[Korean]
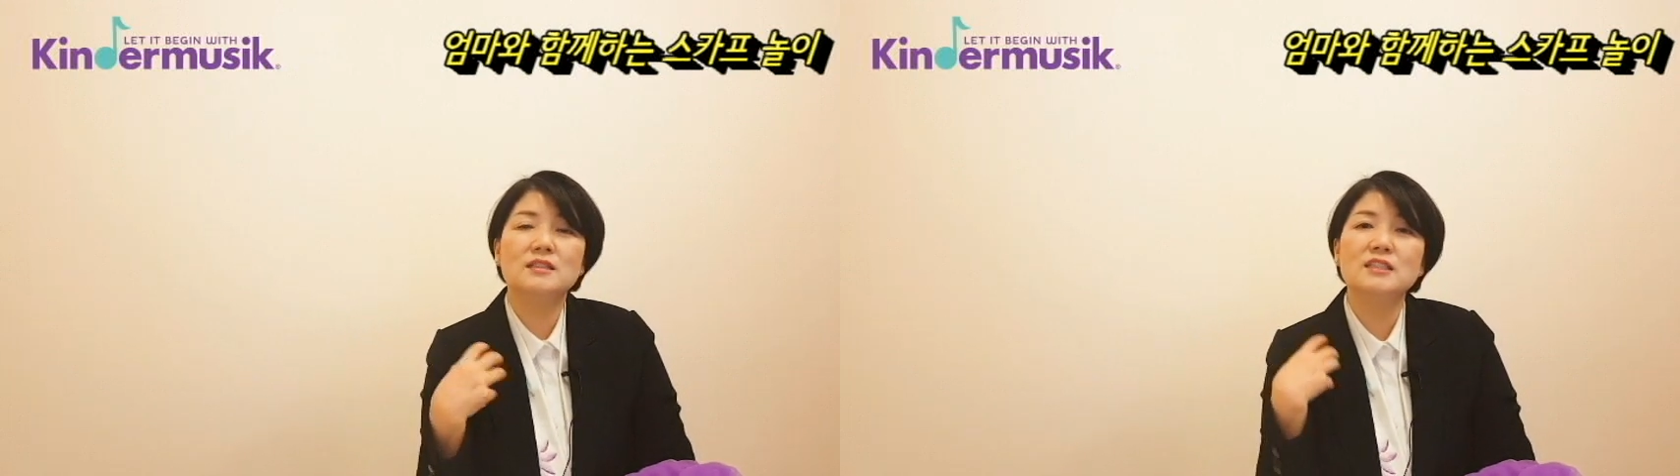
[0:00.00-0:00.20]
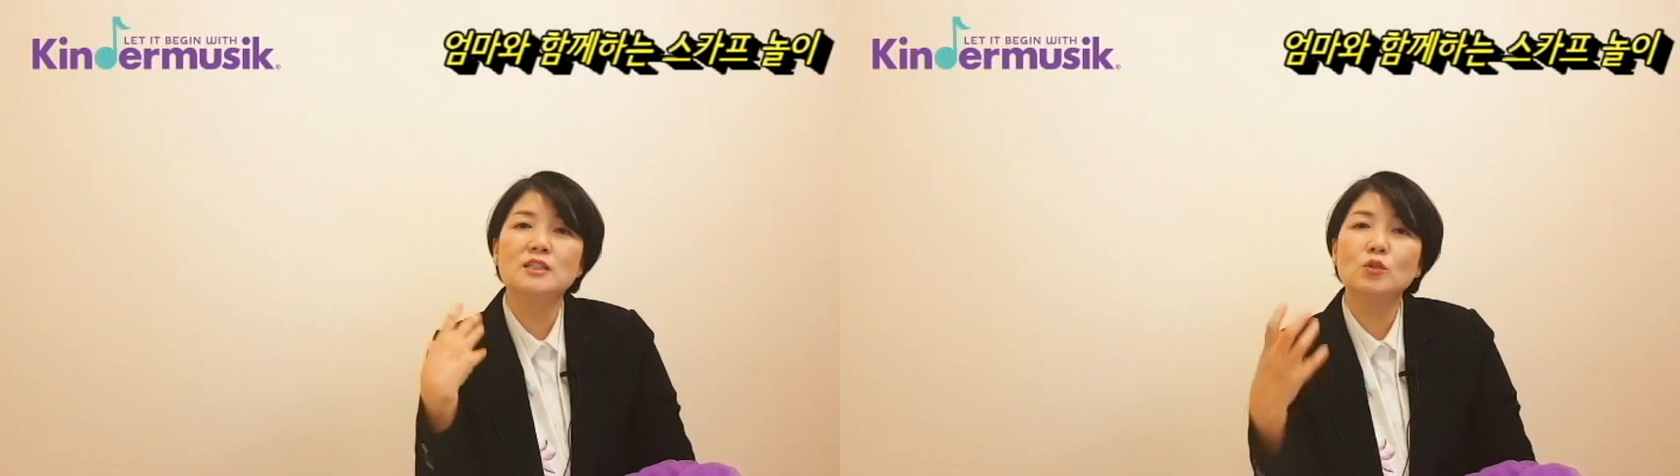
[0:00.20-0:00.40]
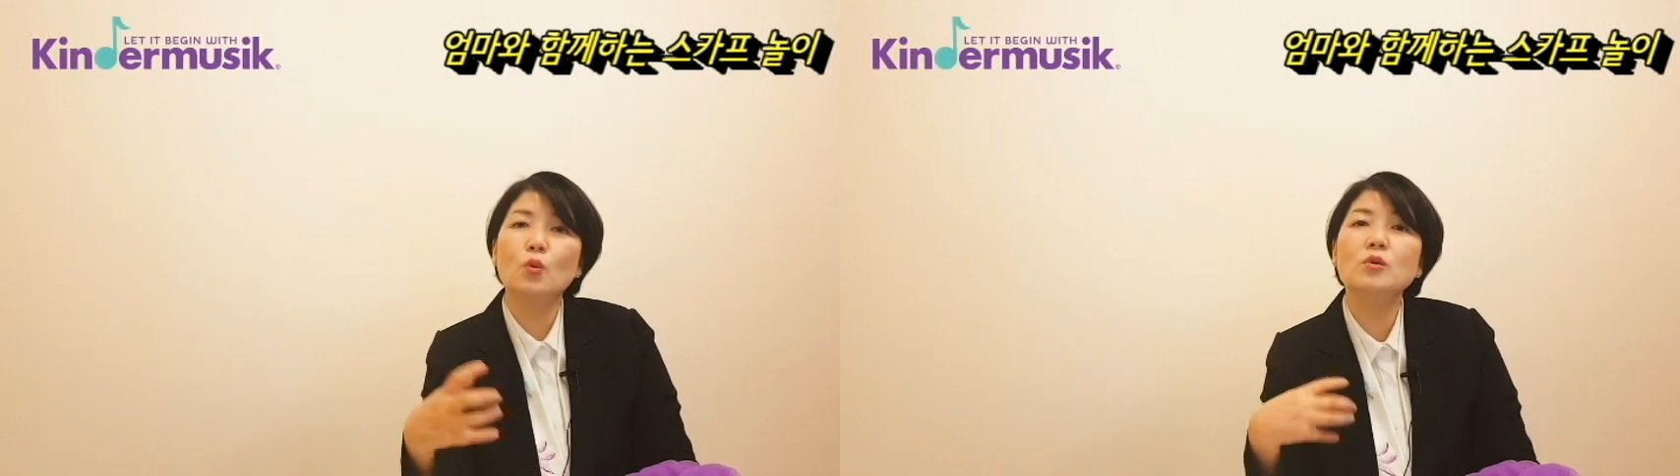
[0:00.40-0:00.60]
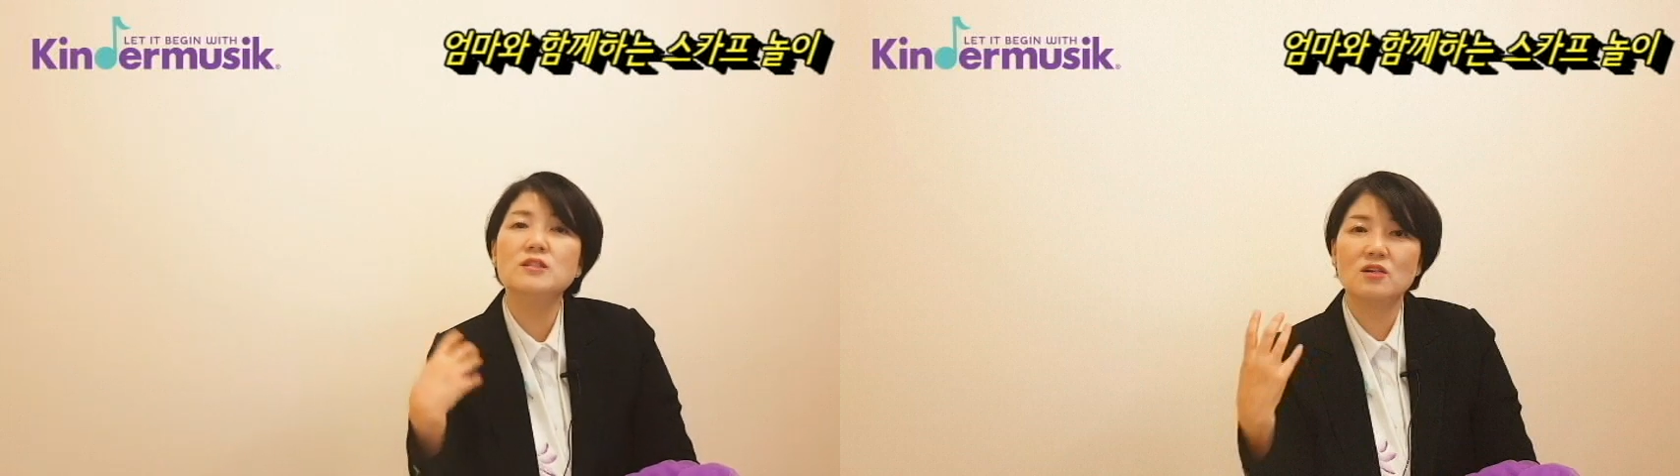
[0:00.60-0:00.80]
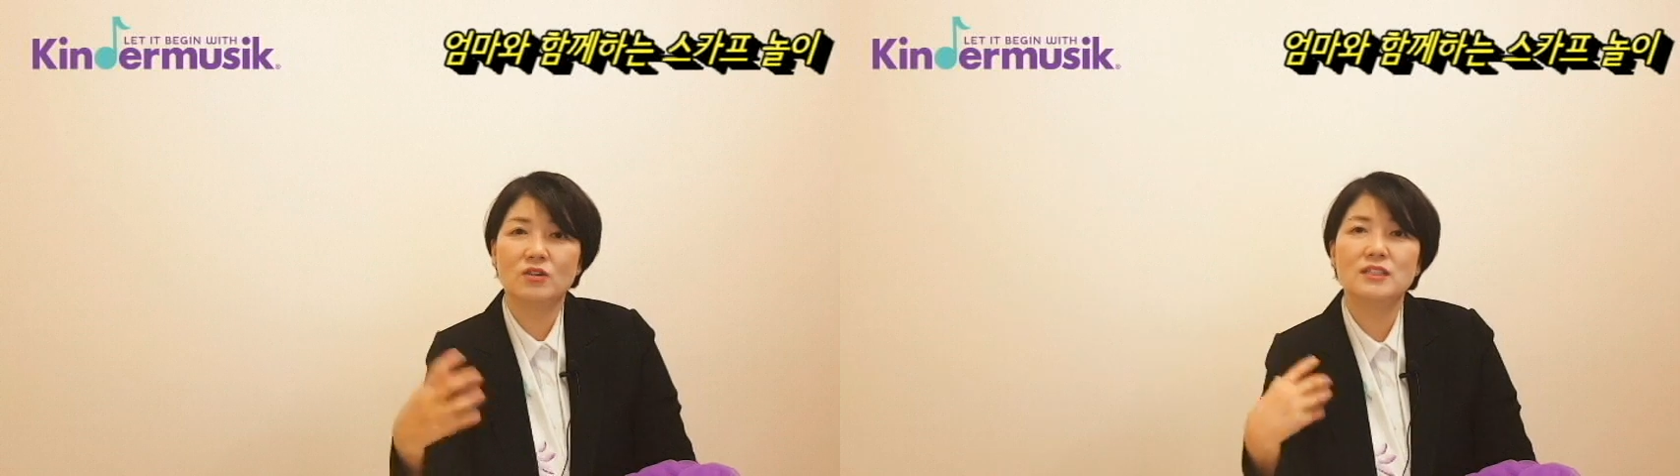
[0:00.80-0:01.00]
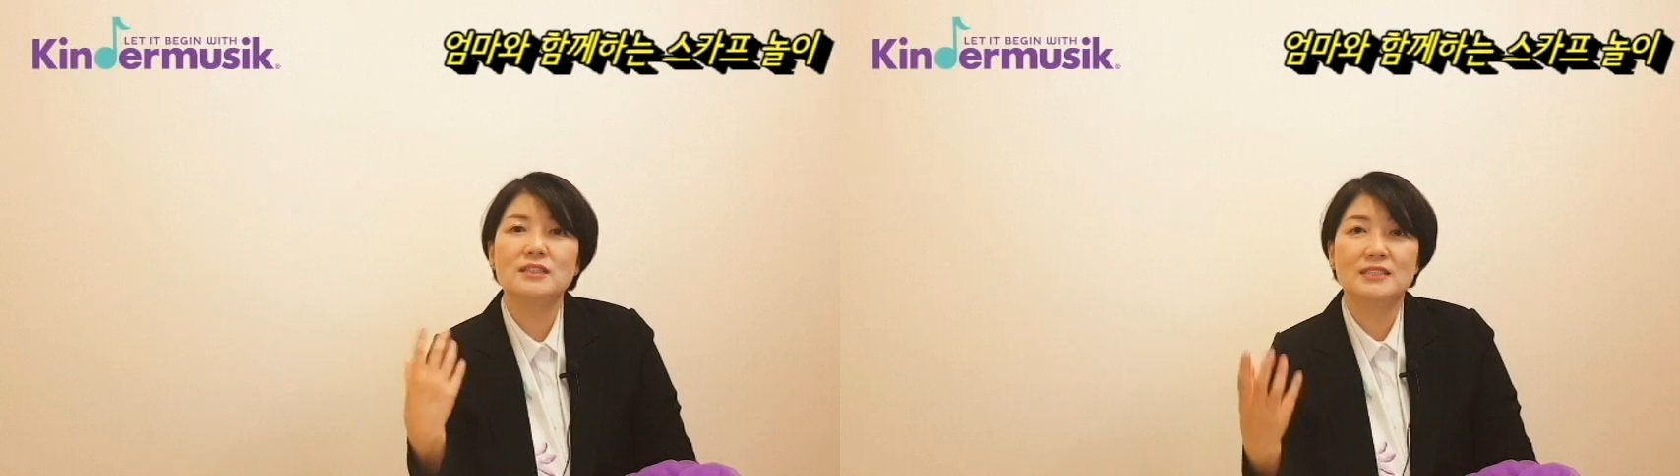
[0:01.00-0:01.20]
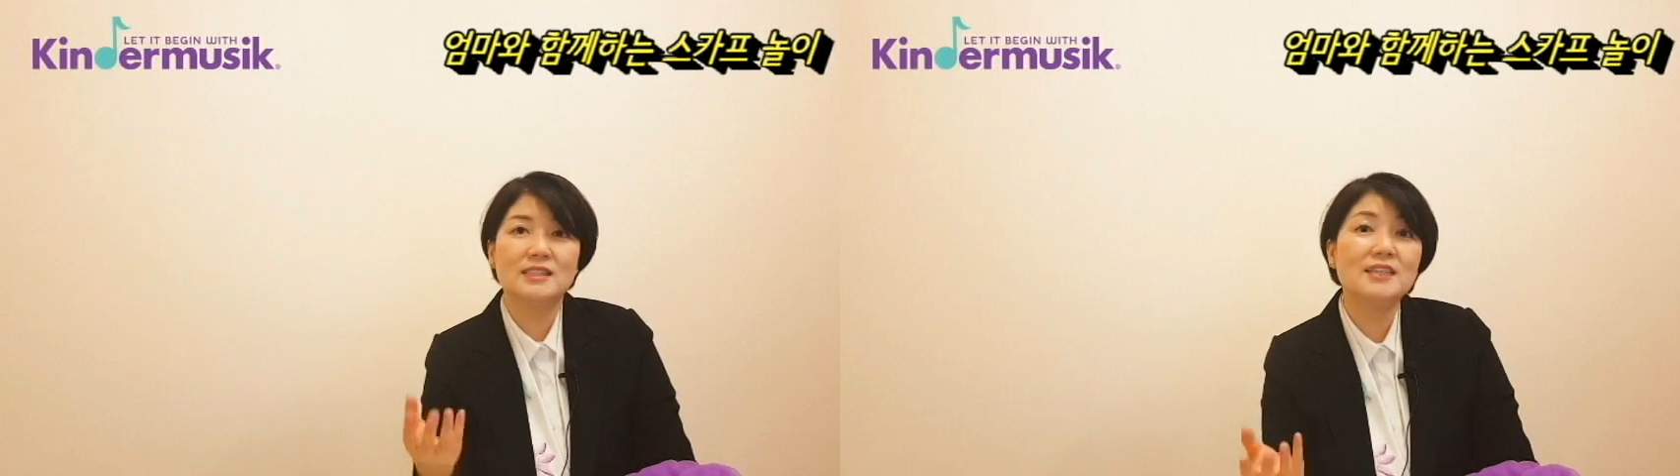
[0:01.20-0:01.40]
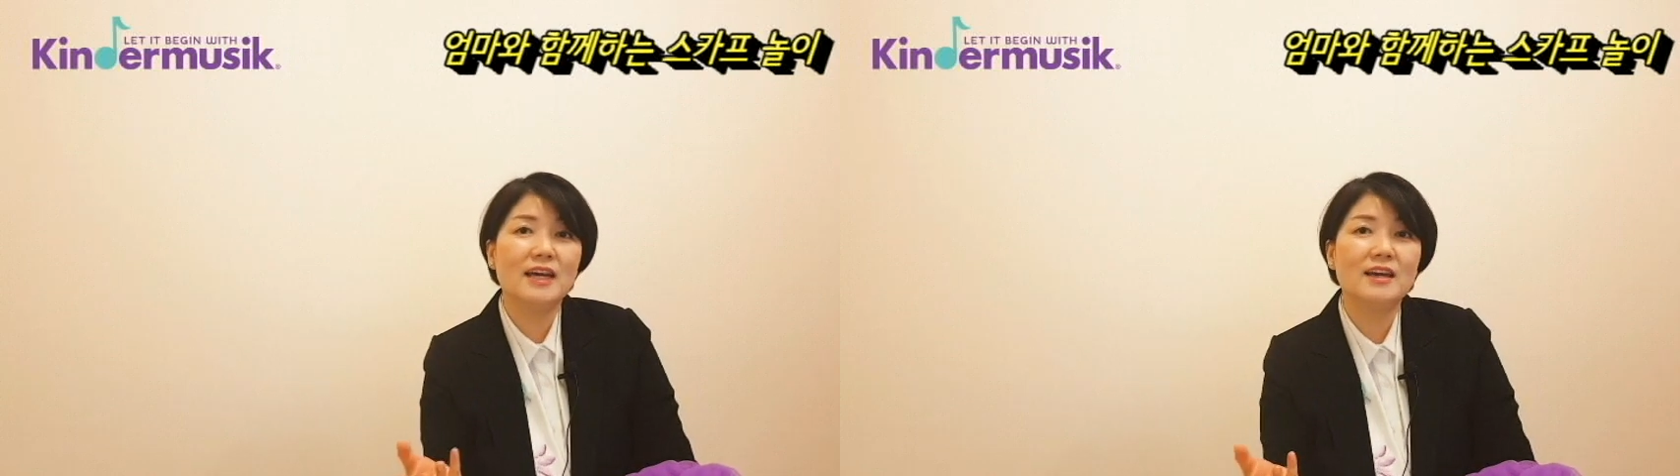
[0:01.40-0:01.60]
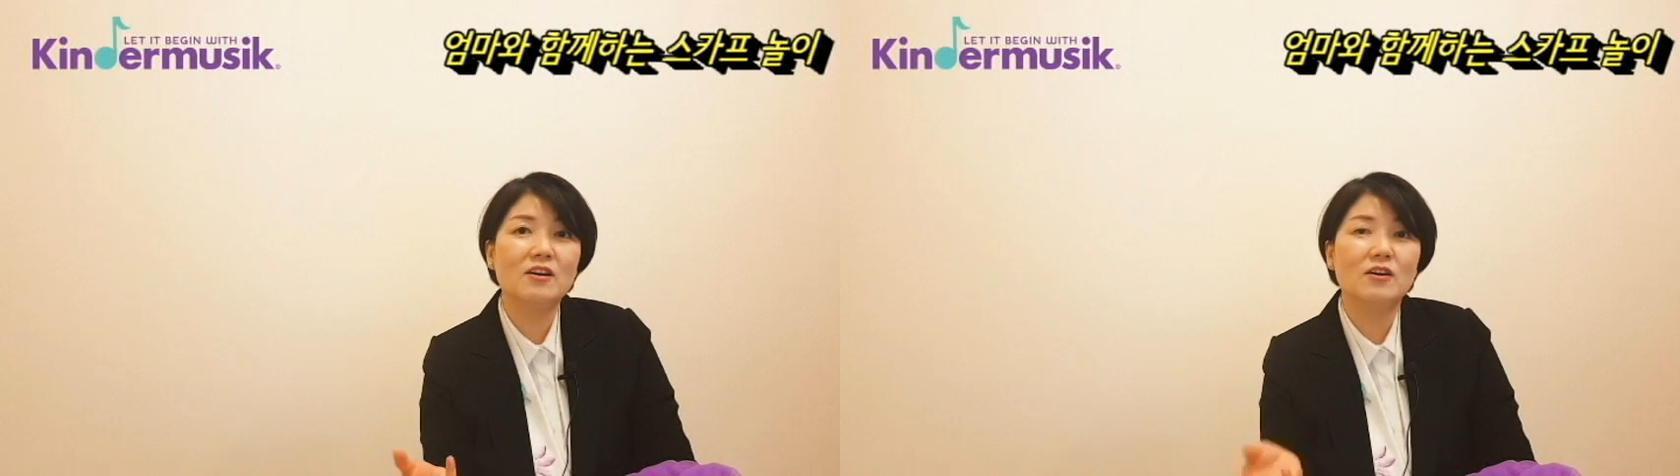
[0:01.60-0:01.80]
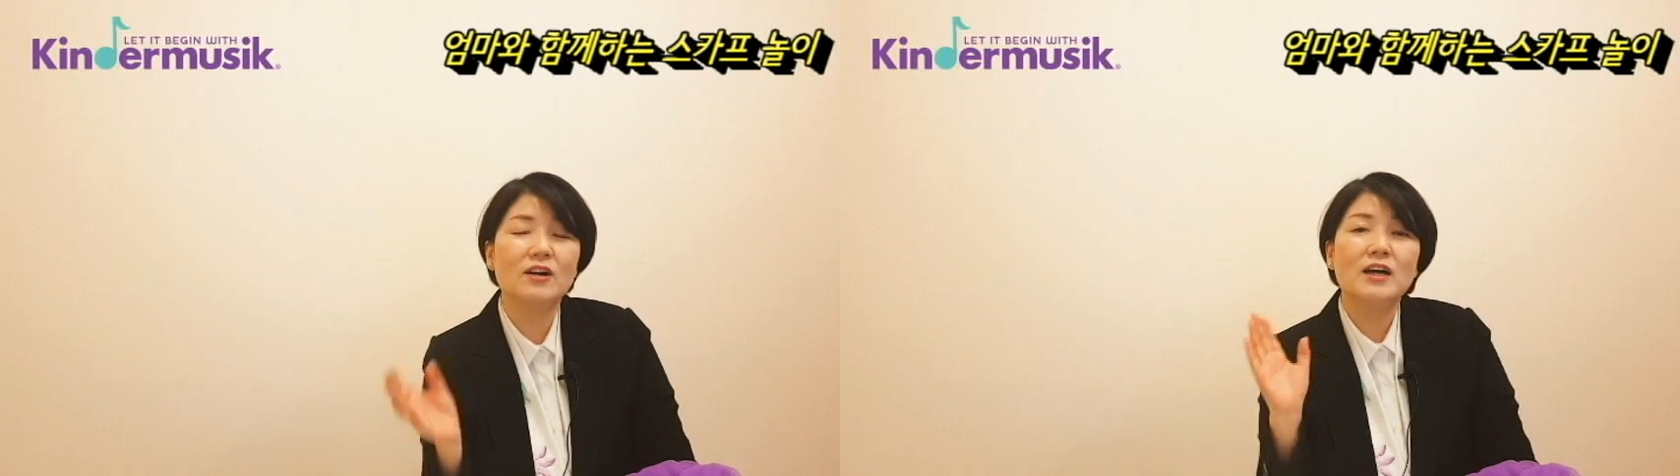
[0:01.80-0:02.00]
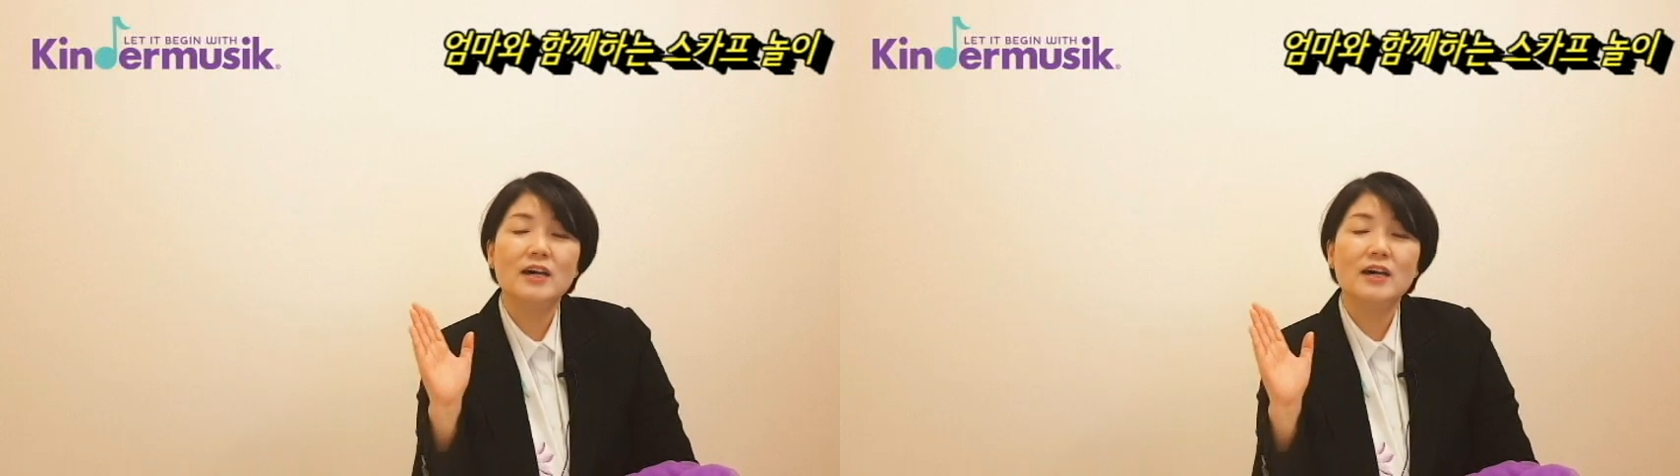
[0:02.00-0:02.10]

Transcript: 능동적인 듣기예요.